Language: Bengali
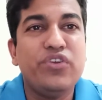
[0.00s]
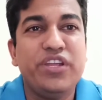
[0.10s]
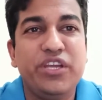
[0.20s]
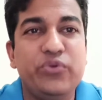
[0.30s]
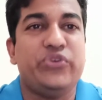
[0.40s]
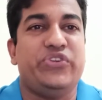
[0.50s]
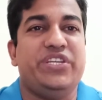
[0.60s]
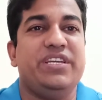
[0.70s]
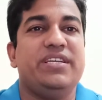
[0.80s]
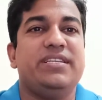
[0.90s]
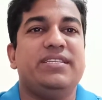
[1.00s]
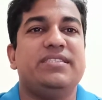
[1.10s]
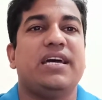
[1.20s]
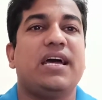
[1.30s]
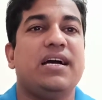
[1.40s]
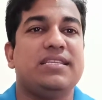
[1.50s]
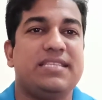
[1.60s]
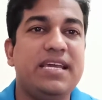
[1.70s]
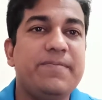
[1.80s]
নৃগোষ্ঠী যারা আছে